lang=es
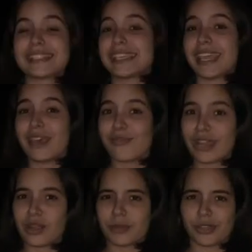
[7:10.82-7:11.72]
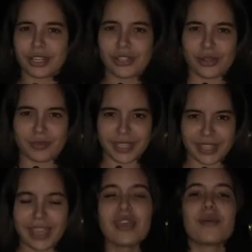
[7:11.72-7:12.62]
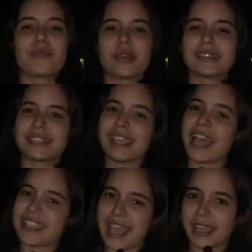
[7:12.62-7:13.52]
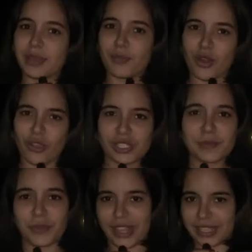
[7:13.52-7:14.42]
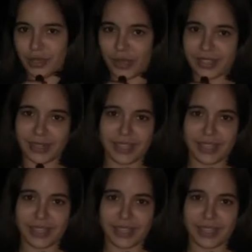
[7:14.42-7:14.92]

Si quieres ver lo mejor en comida, pues sí a Yankee Blogs. Por aquí te voy a estar